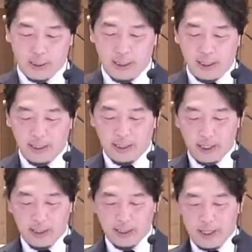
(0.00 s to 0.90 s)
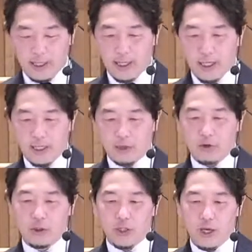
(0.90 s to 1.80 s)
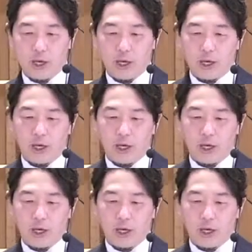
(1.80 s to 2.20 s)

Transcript: 光に照らされそして